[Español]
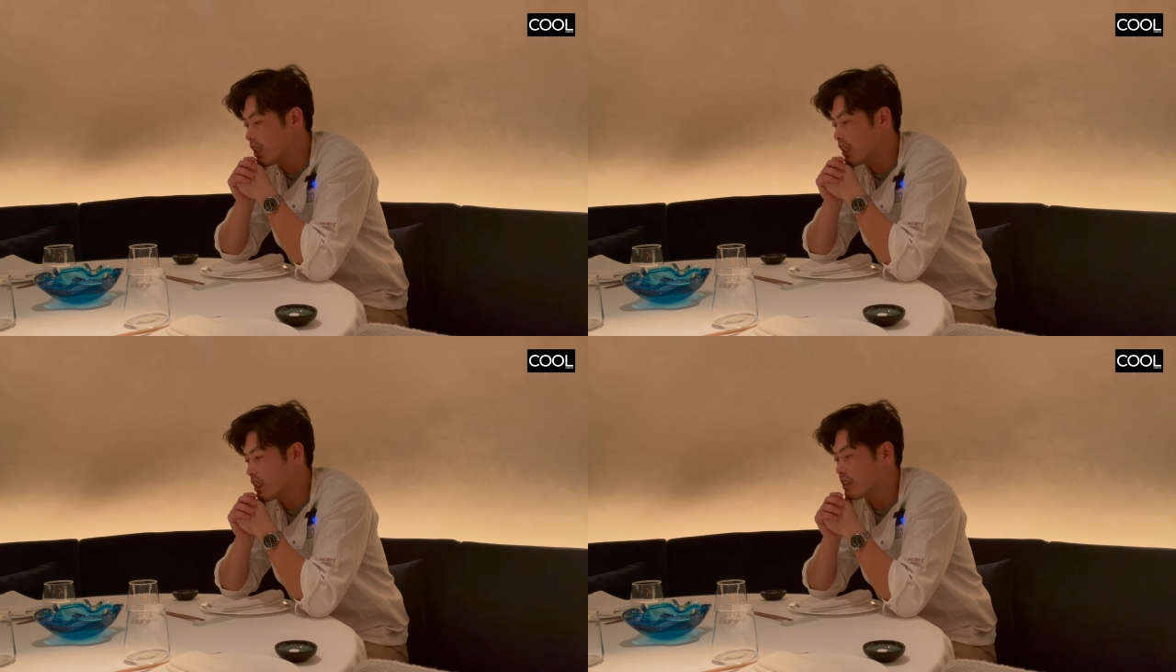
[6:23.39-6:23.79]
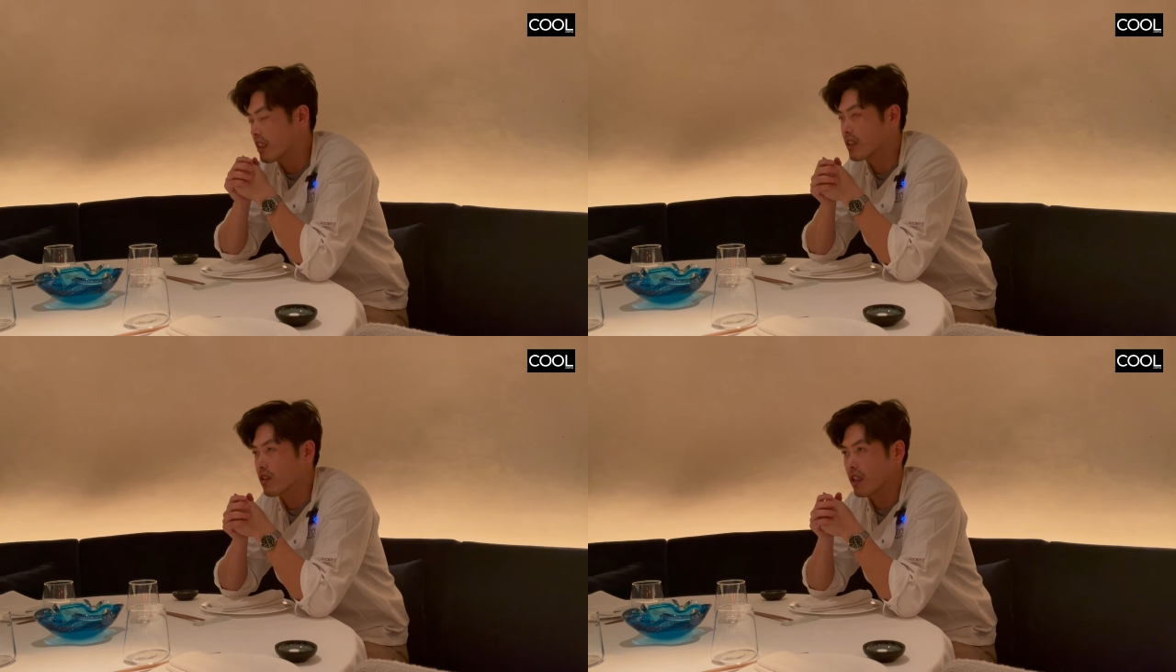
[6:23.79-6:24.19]
En este
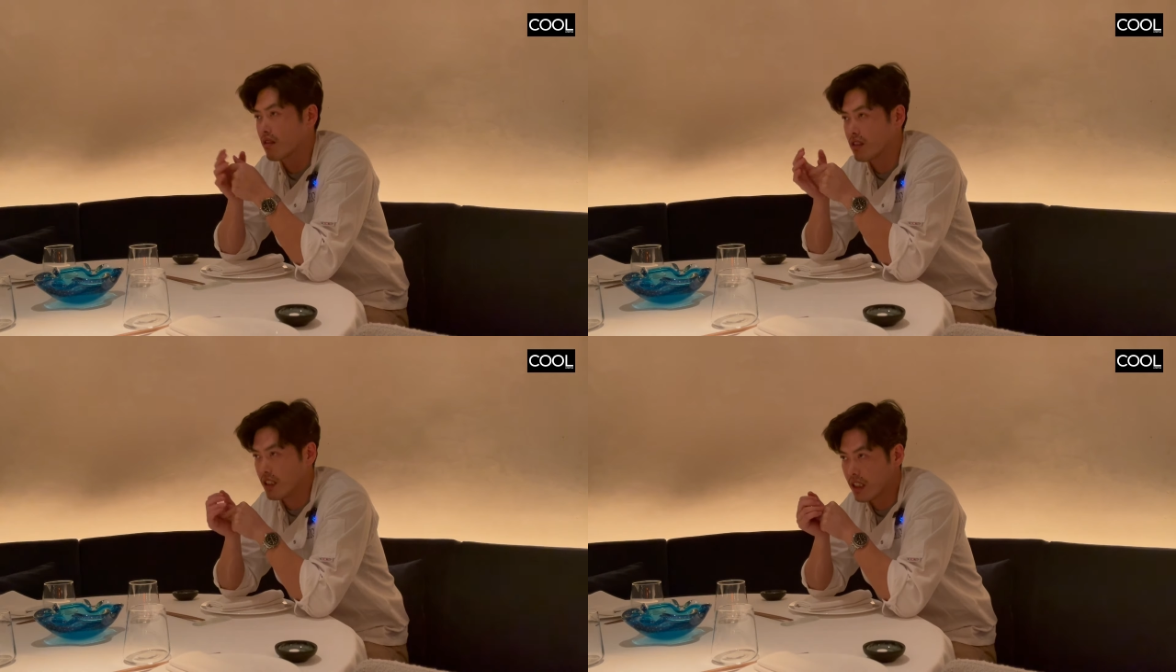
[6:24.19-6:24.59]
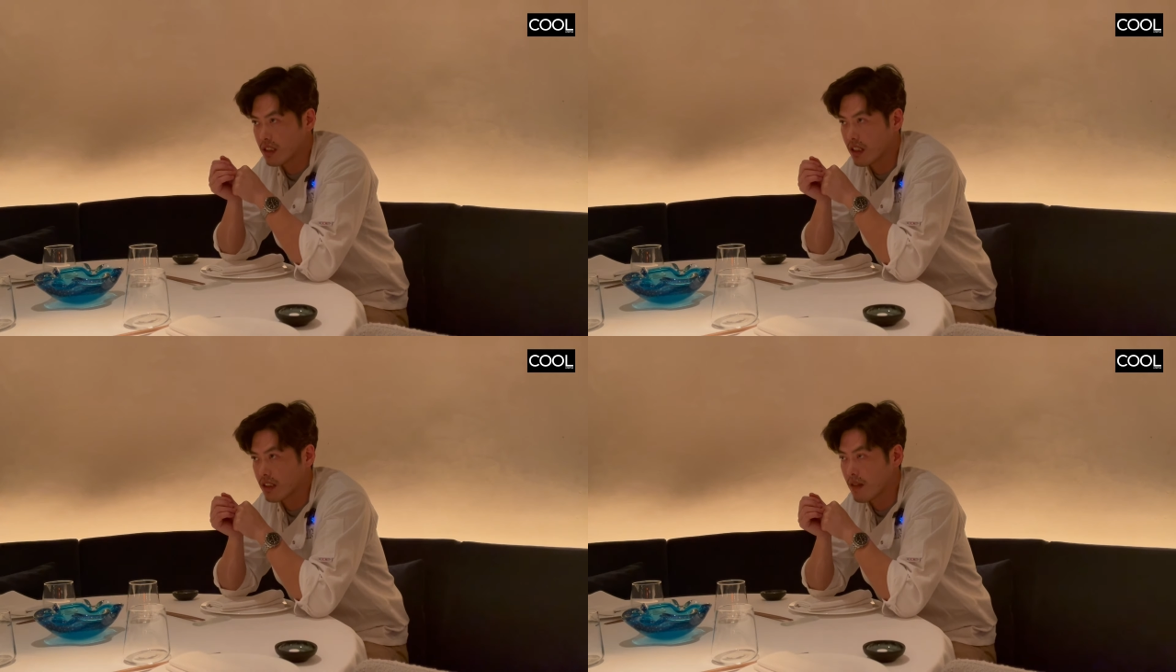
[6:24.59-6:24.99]
caso tenemos
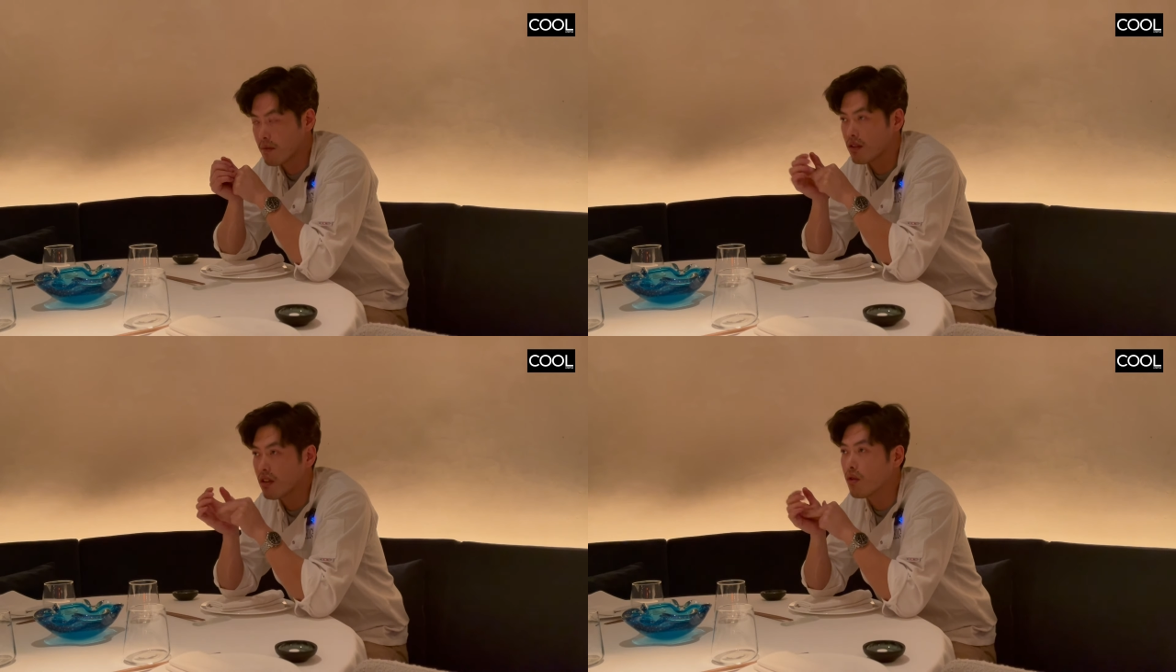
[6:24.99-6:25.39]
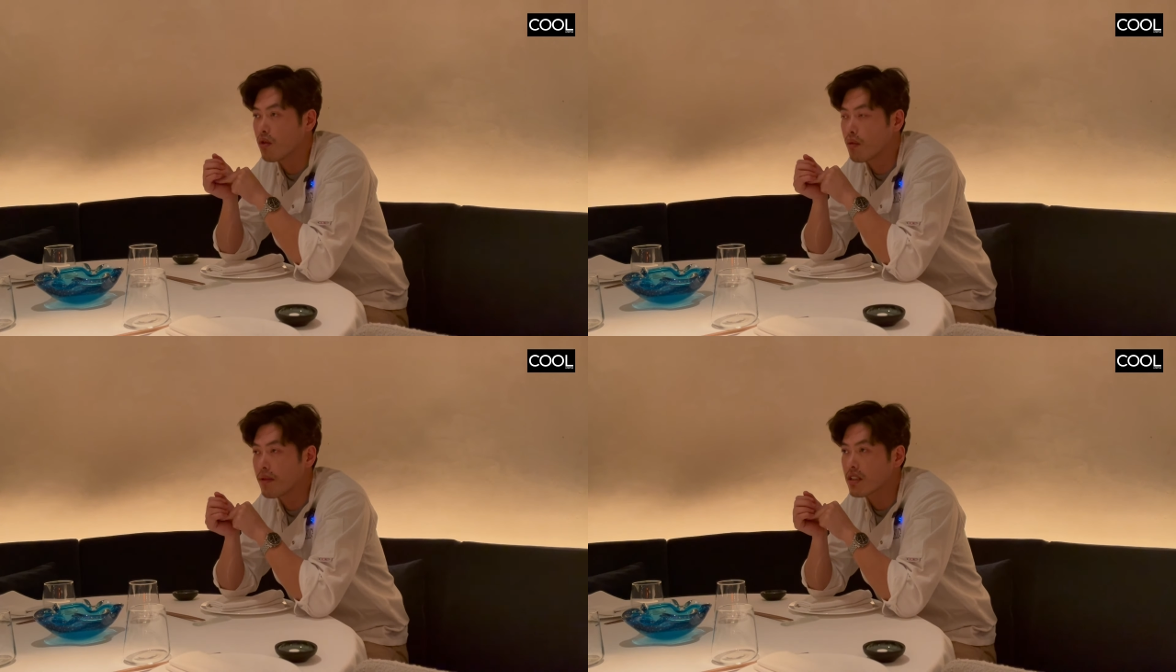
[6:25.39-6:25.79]
chirasis de salmón,
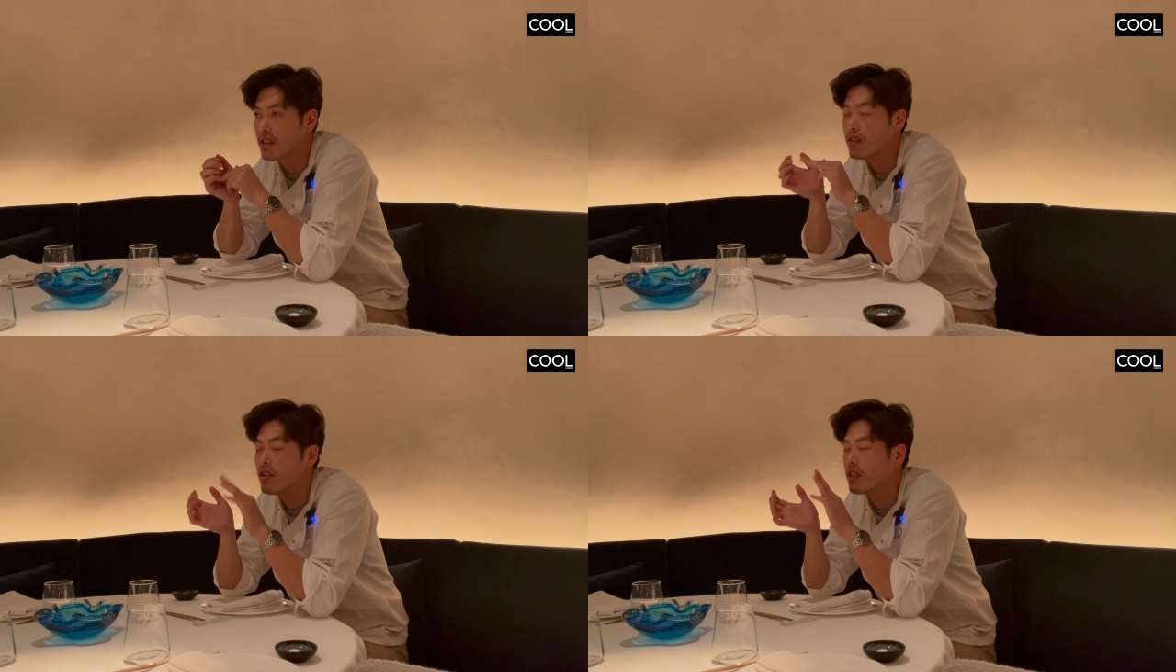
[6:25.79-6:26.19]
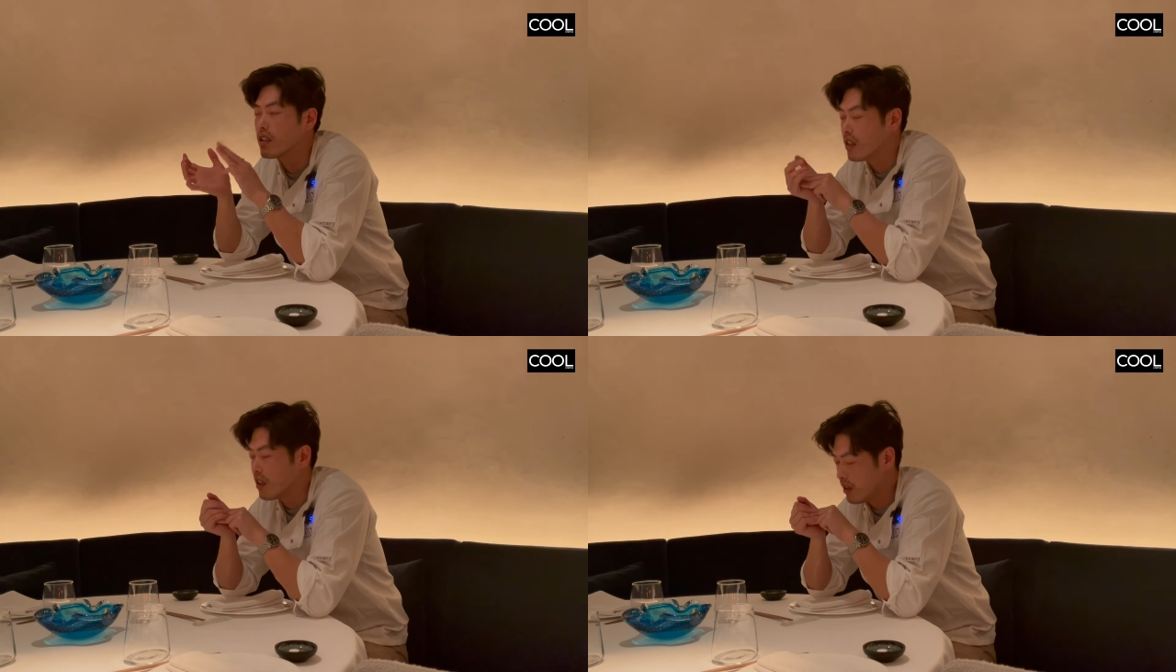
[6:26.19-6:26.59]
uno mixto
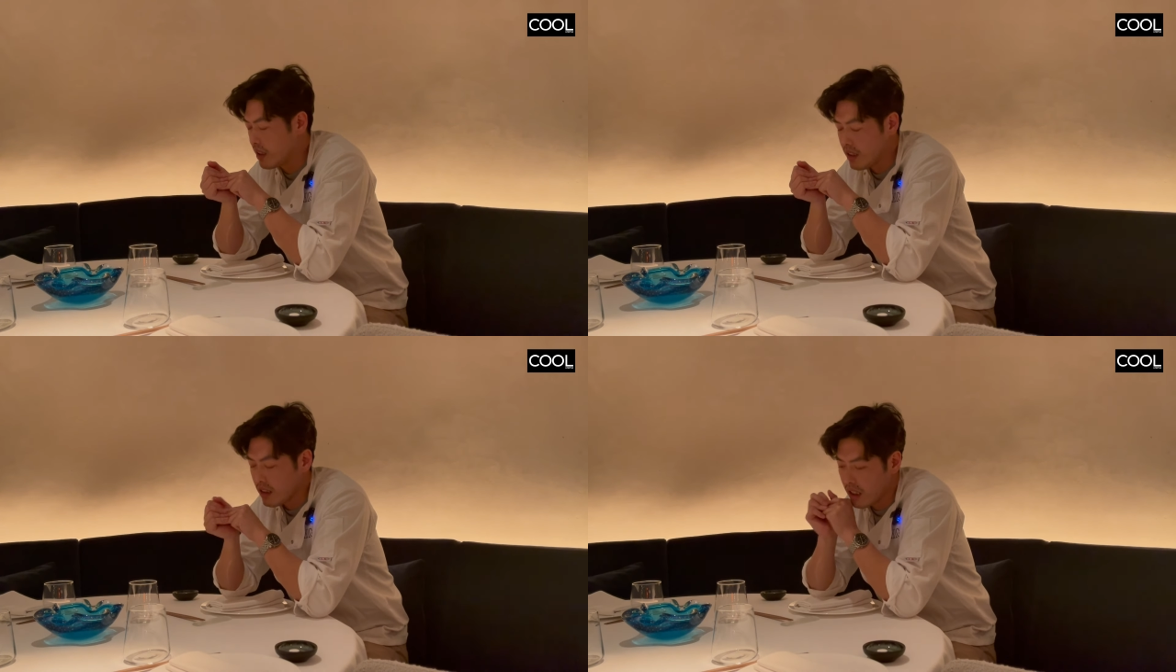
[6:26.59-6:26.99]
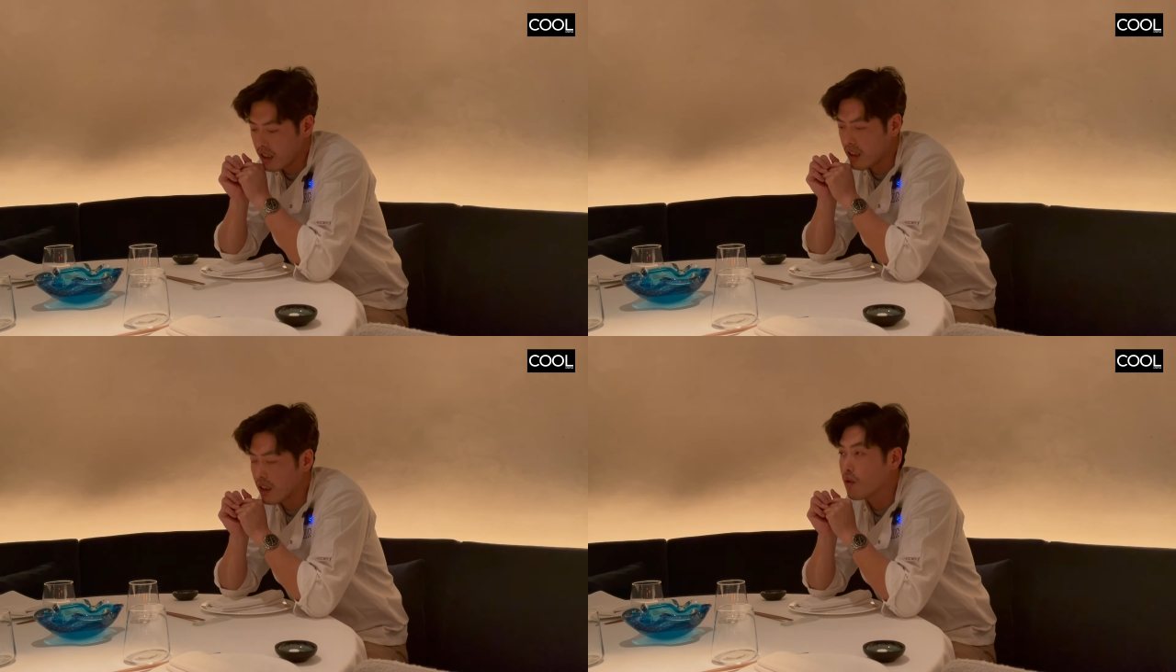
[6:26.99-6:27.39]
y
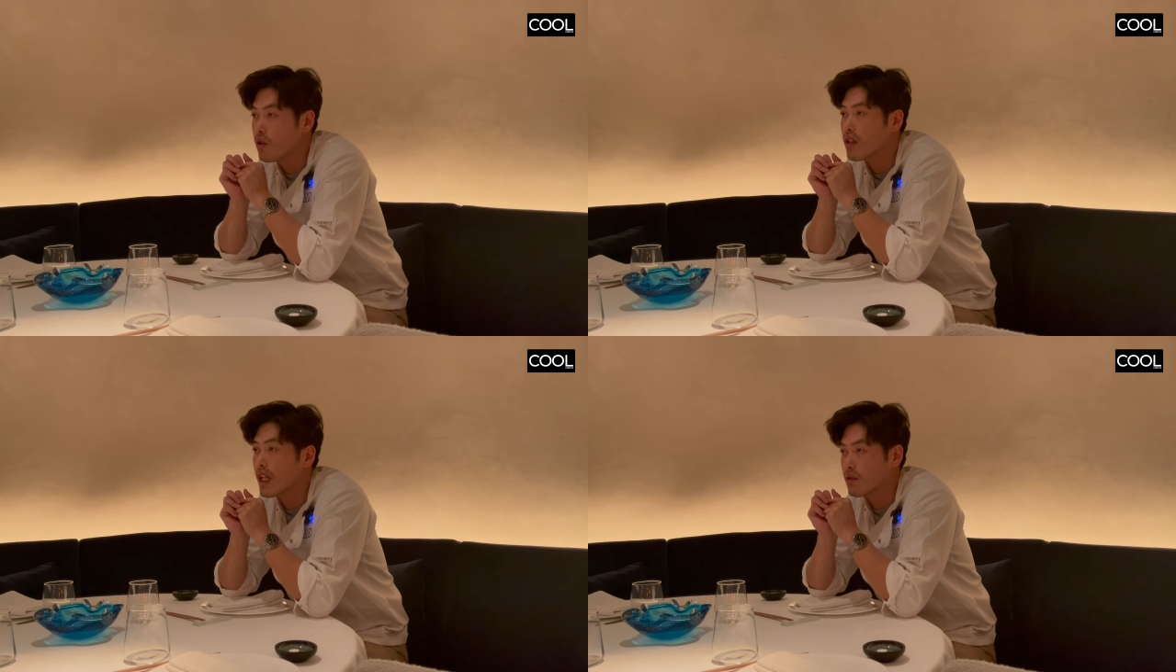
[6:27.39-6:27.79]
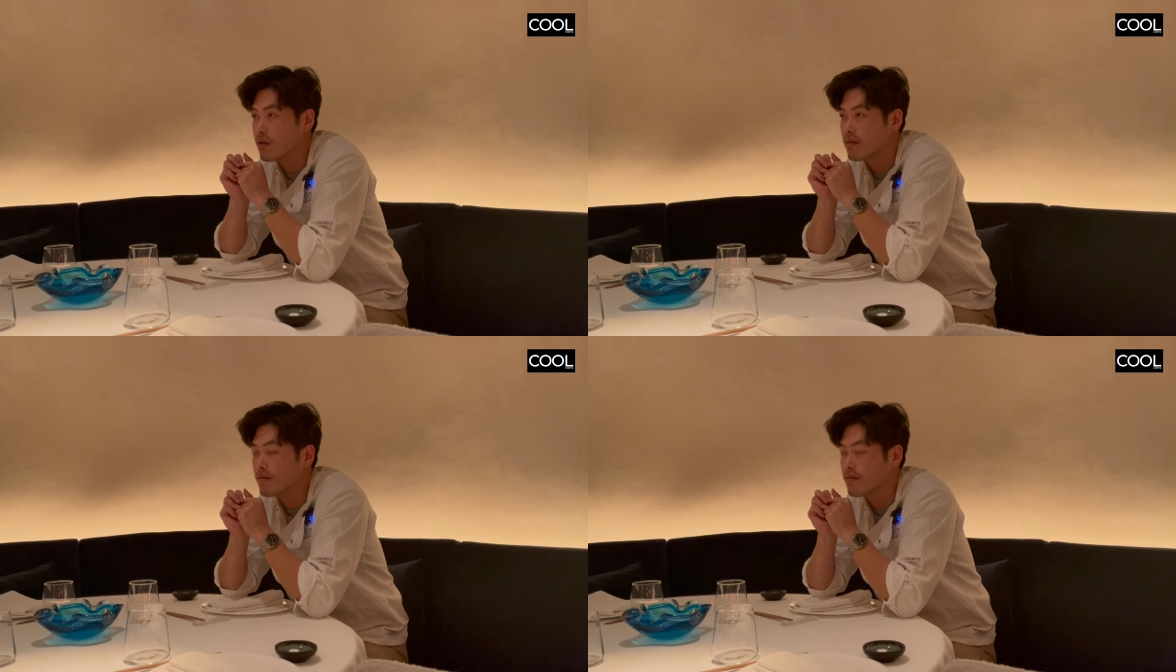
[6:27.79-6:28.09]
eh, uno de atún,